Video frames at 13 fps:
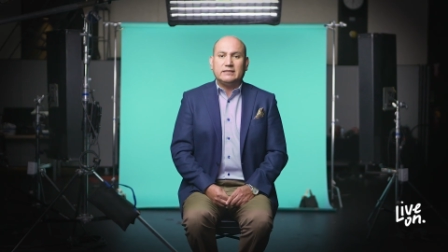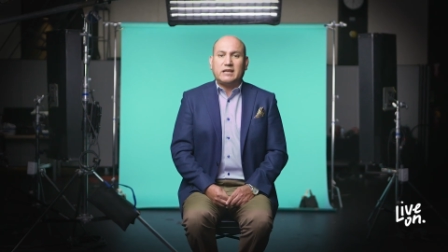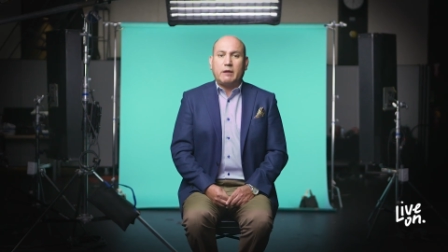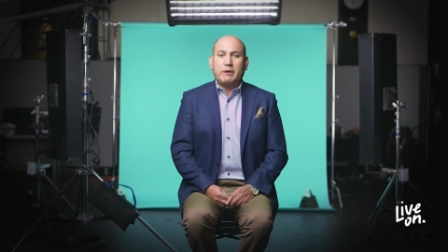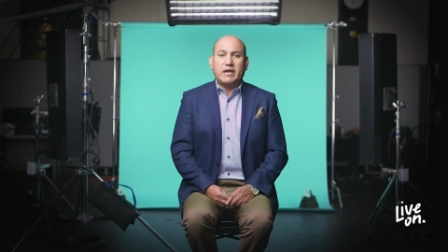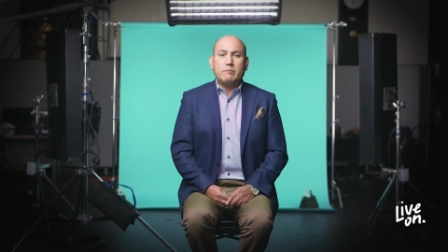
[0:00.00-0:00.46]

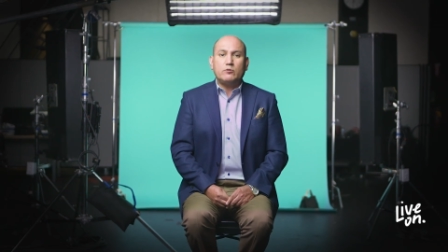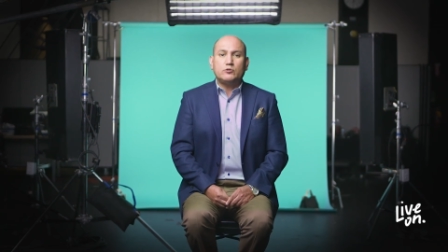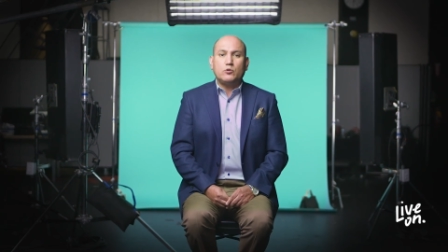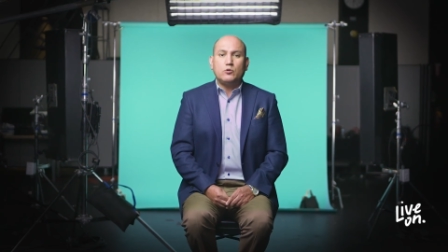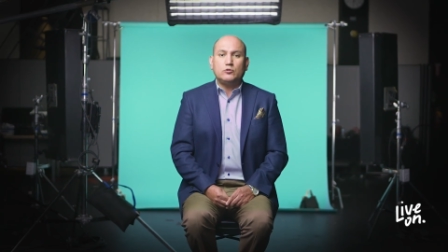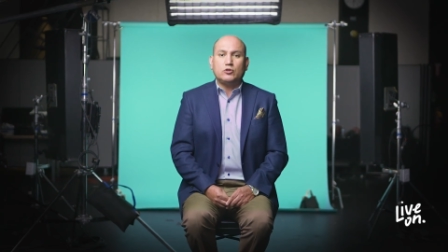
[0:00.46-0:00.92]

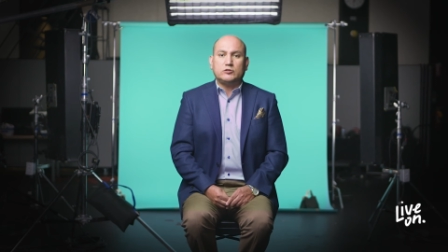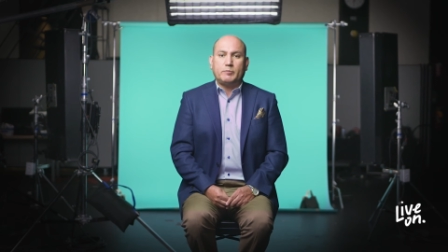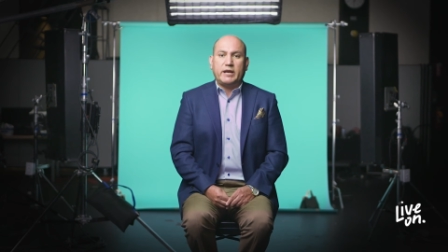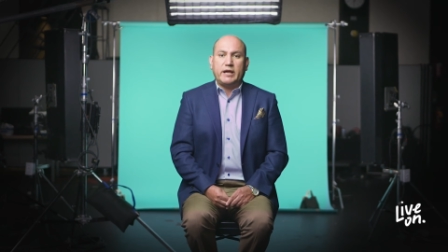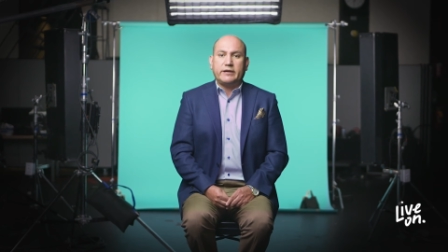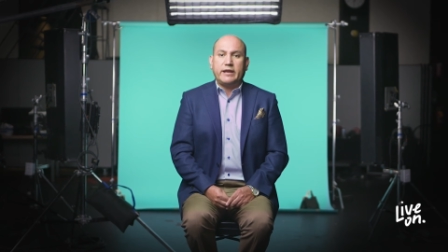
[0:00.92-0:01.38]
Trabajemos juntos
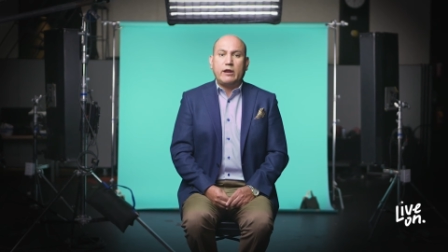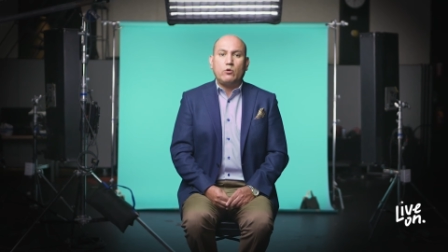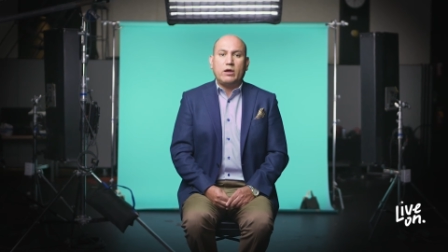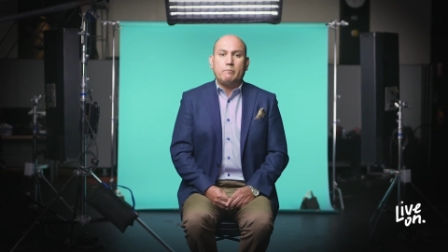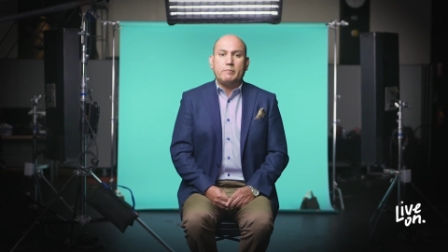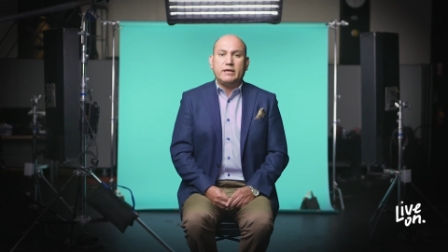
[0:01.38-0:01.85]
para crear
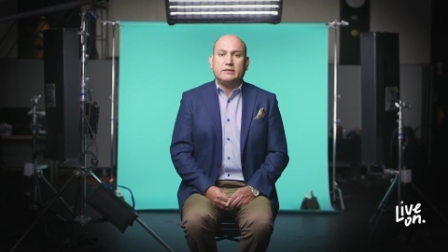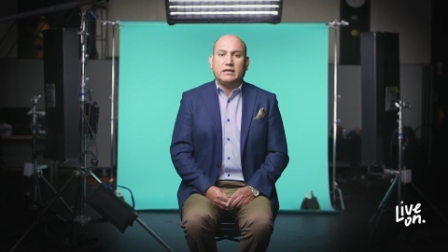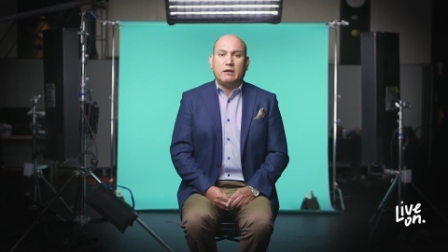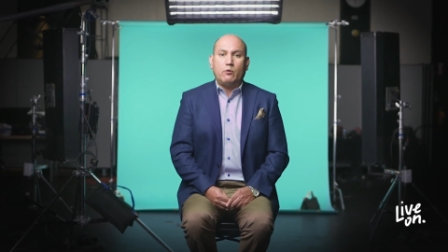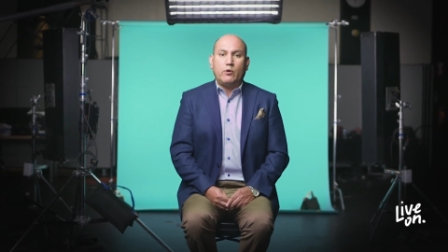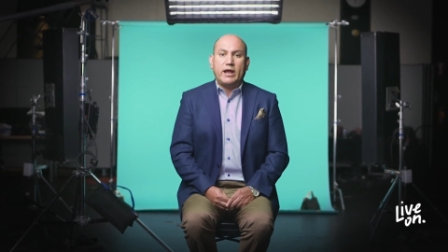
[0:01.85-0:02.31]
un
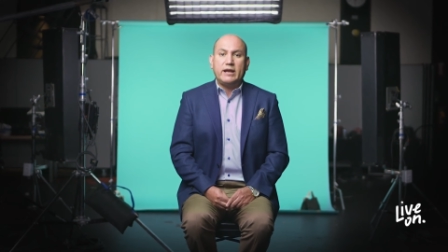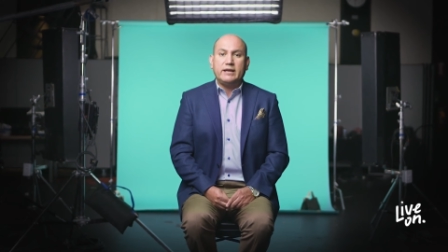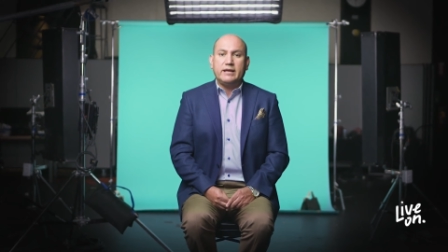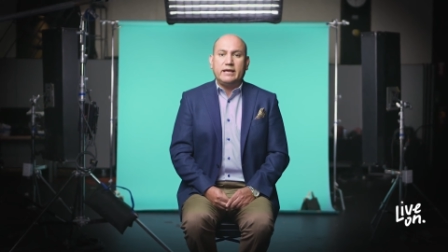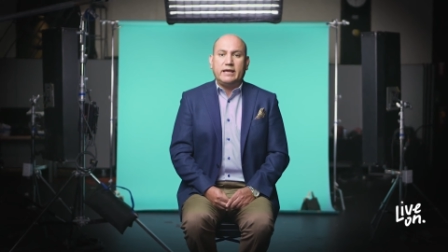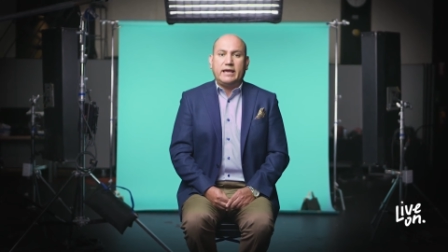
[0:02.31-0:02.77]
ambiente
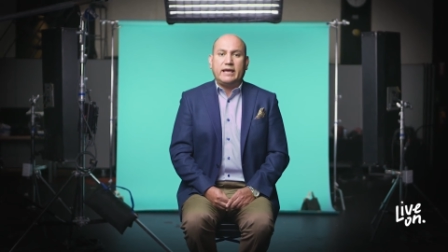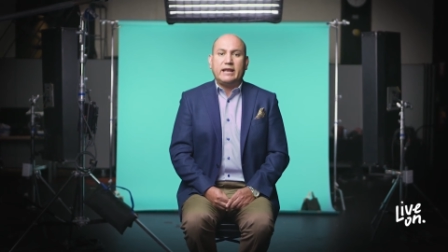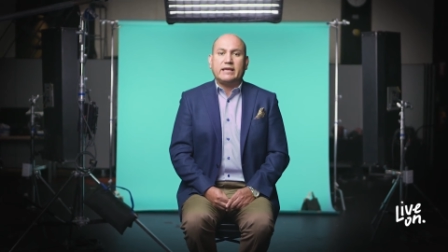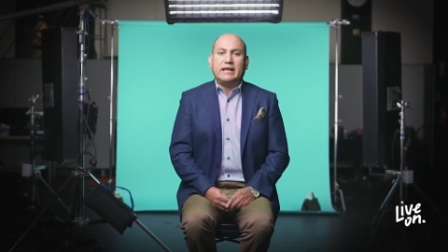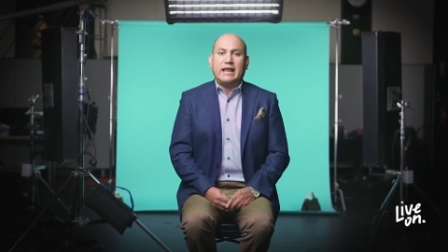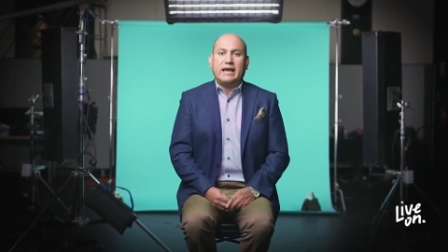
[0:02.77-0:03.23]
laboral en
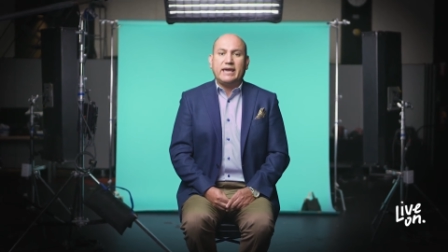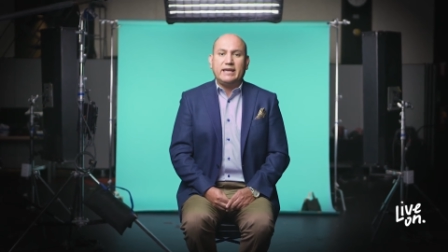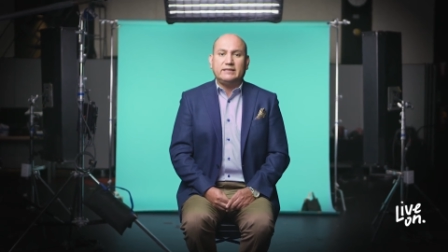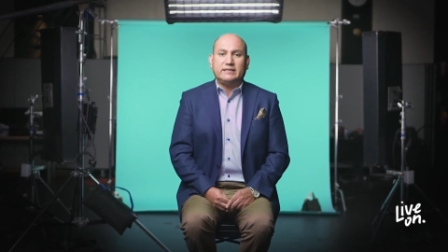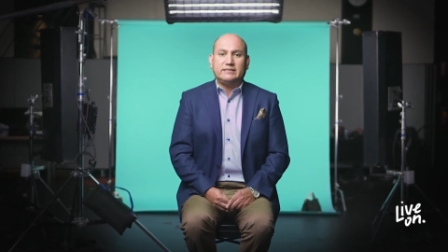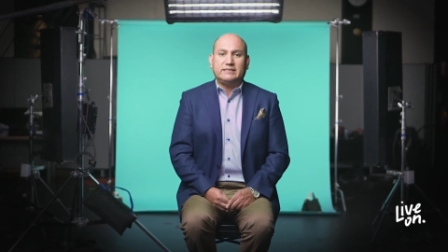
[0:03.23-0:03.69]
el que la
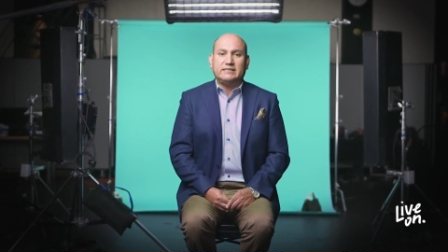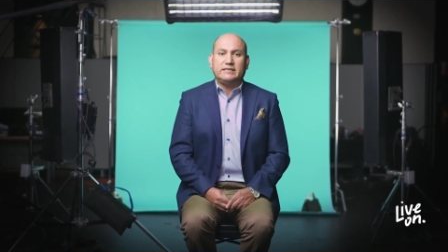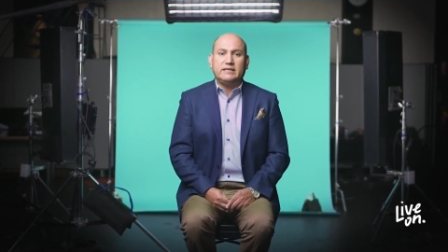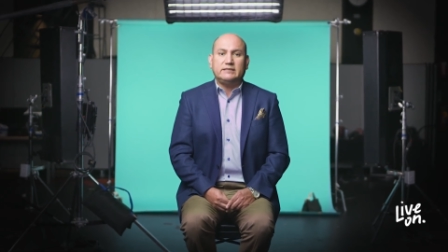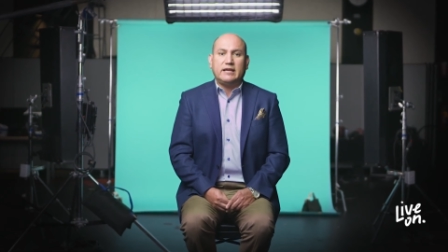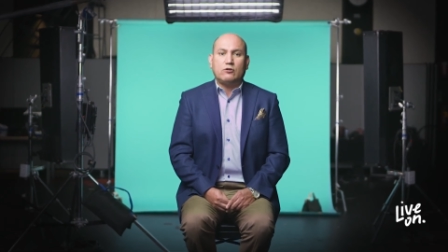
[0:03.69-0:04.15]
gente se
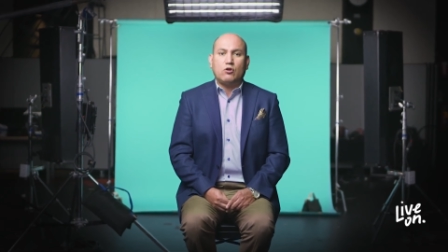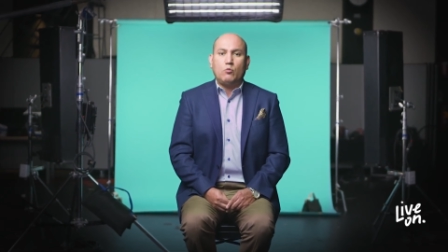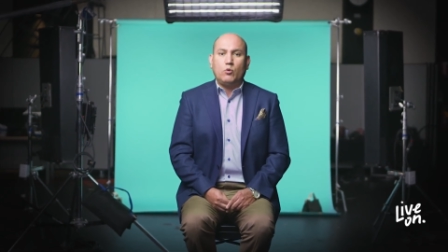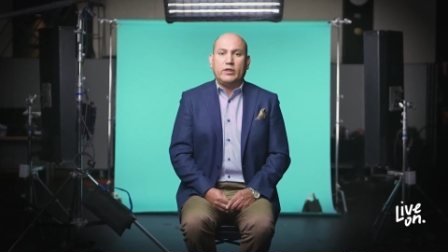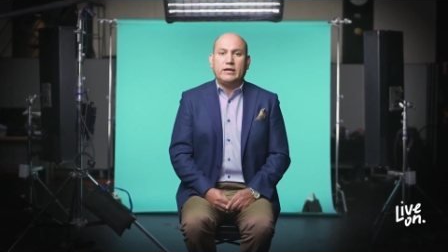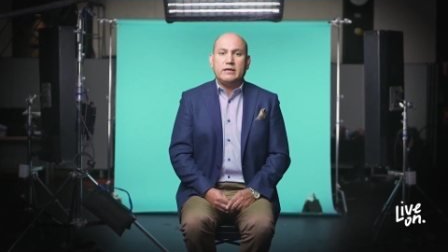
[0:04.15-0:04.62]
sienta
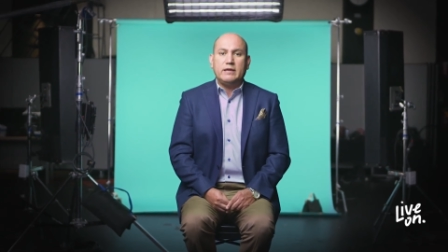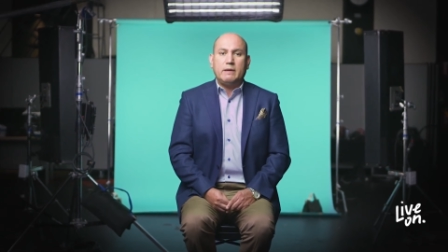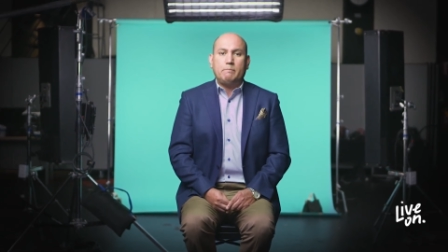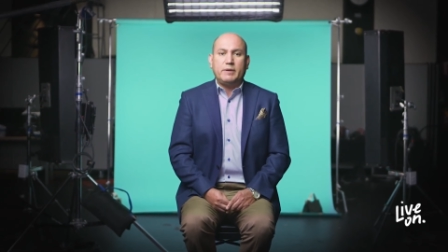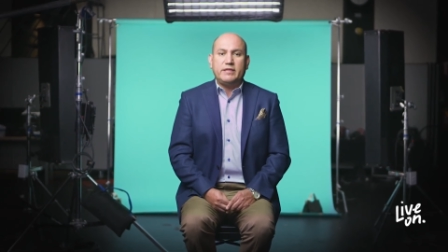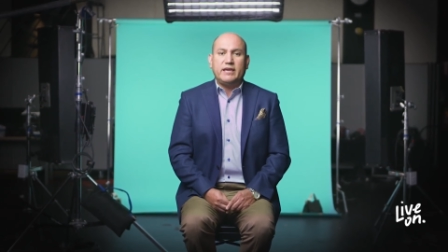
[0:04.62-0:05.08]
cómoda
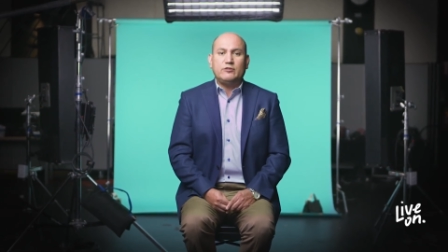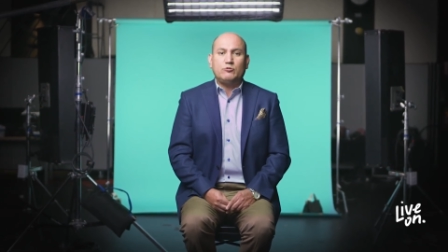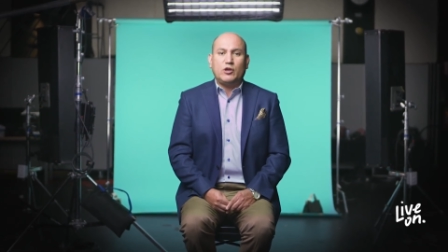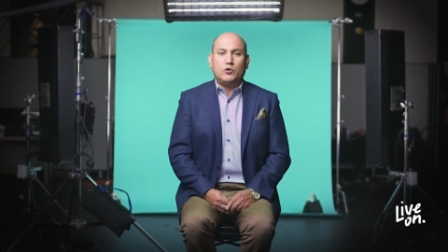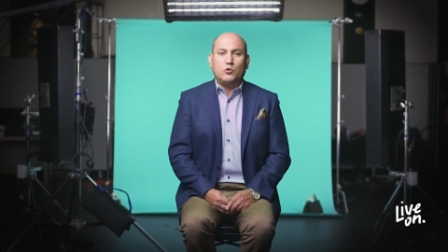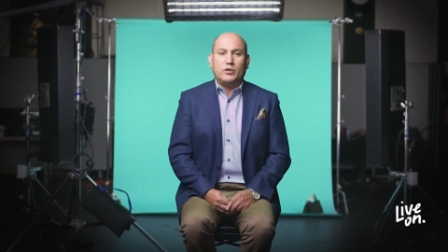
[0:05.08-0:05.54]

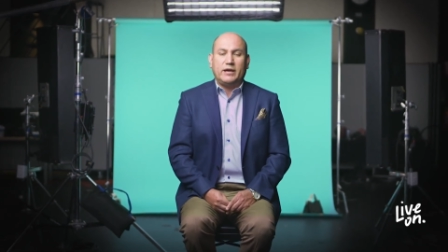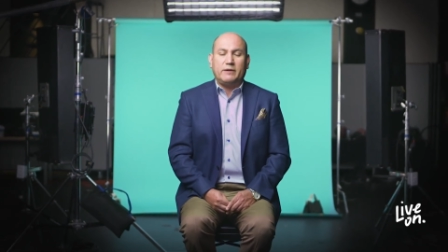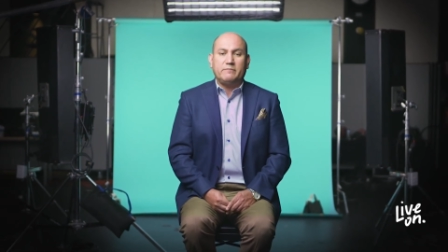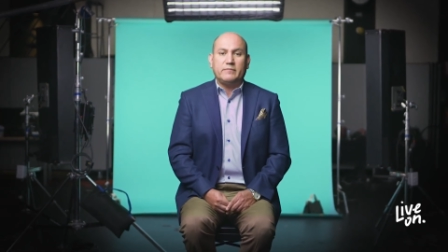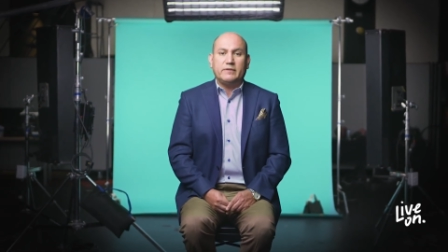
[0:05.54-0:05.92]
pidiendo ayuda.